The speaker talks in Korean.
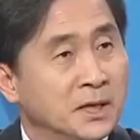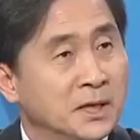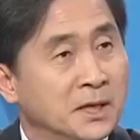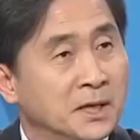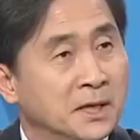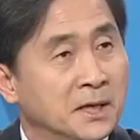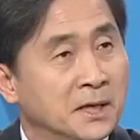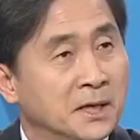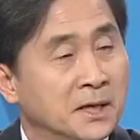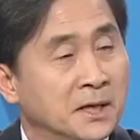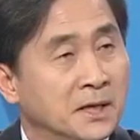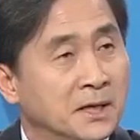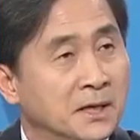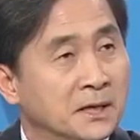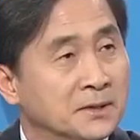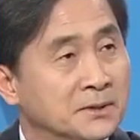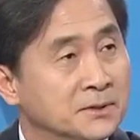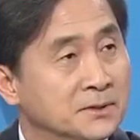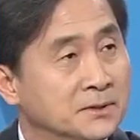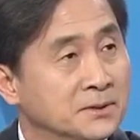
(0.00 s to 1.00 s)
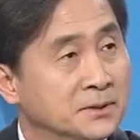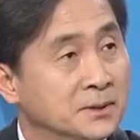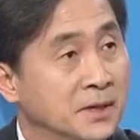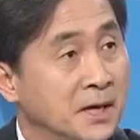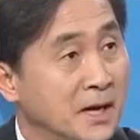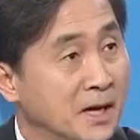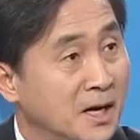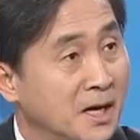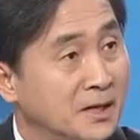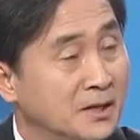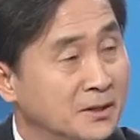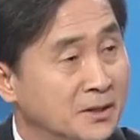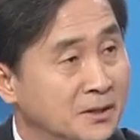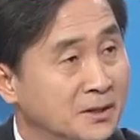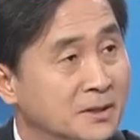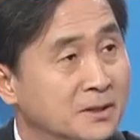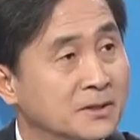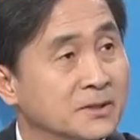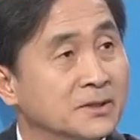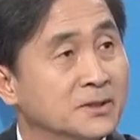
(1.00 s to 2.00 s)
아, 그
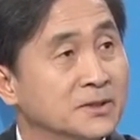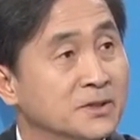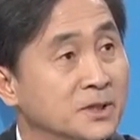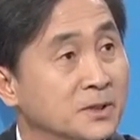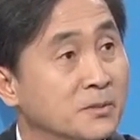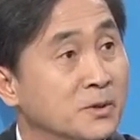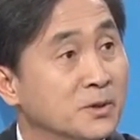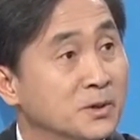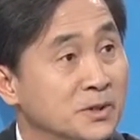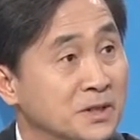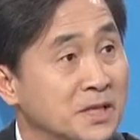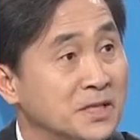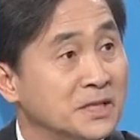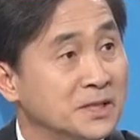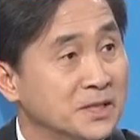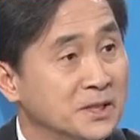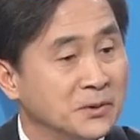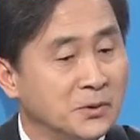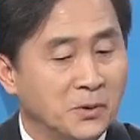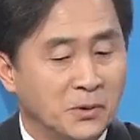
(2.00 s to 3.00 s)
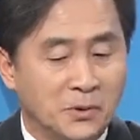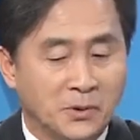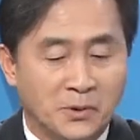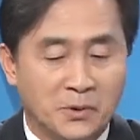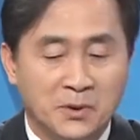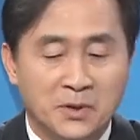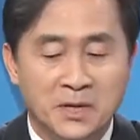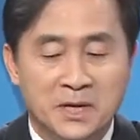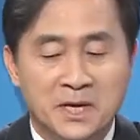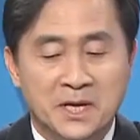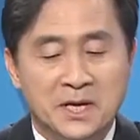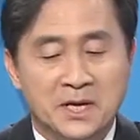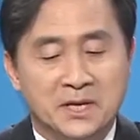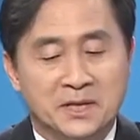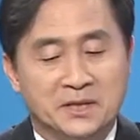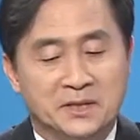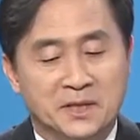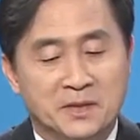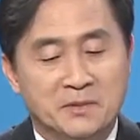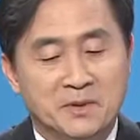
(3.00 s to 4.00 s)
행하는 그런 측면도 사실 있고
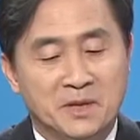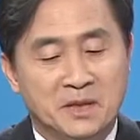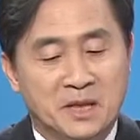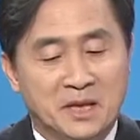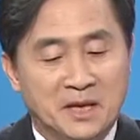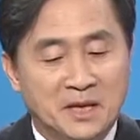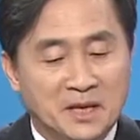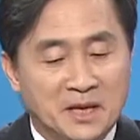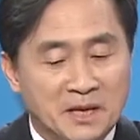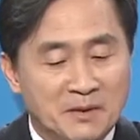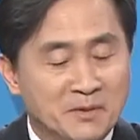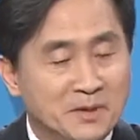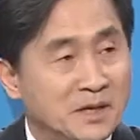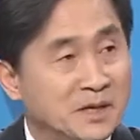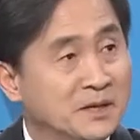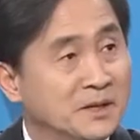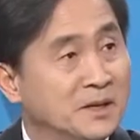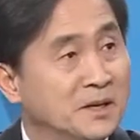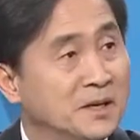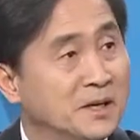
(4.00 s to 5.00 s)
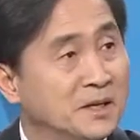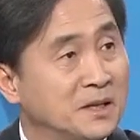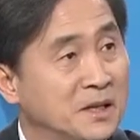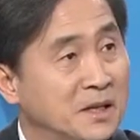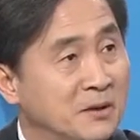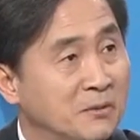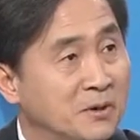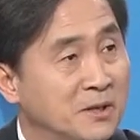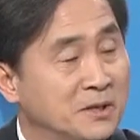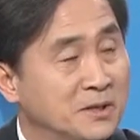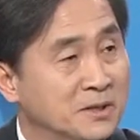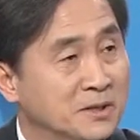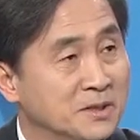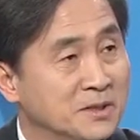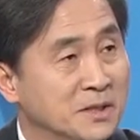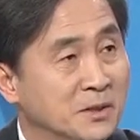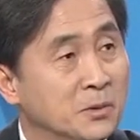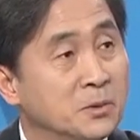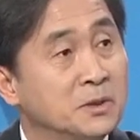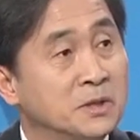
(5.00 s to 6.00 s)
그 다음에 대남이라든가
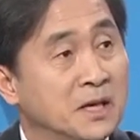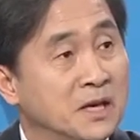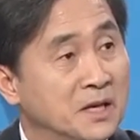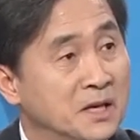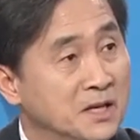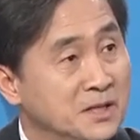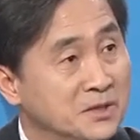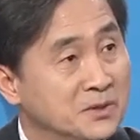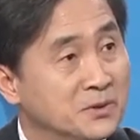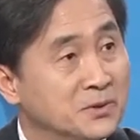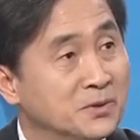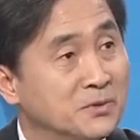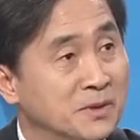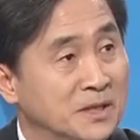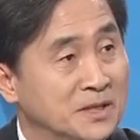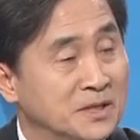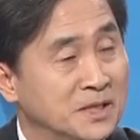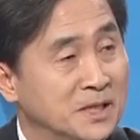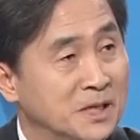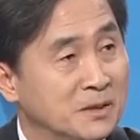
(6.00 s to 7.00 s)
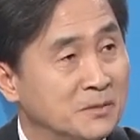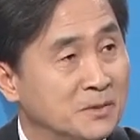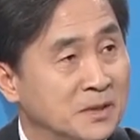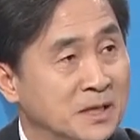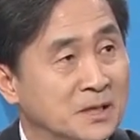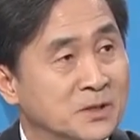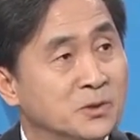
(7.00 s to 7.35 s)
대외정책, 대내적으로도 마찬가지입니다.